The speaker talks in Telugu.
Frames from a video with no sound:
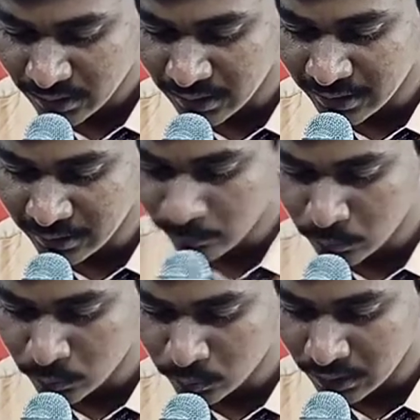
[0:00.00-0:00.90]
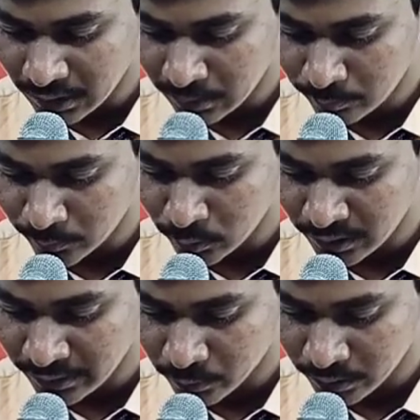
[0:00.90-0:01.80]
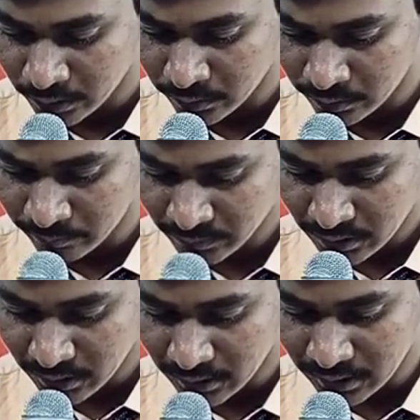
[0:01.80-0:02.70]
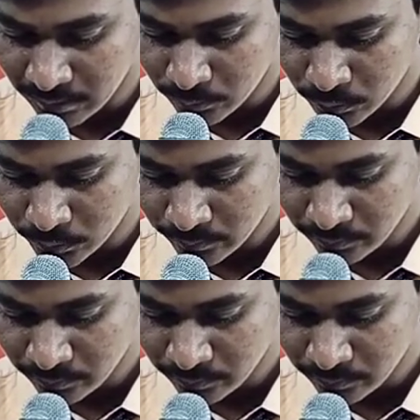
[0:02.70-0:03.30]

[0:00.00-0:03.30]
కార్యములు అల్పములై ఉన్న కాలమును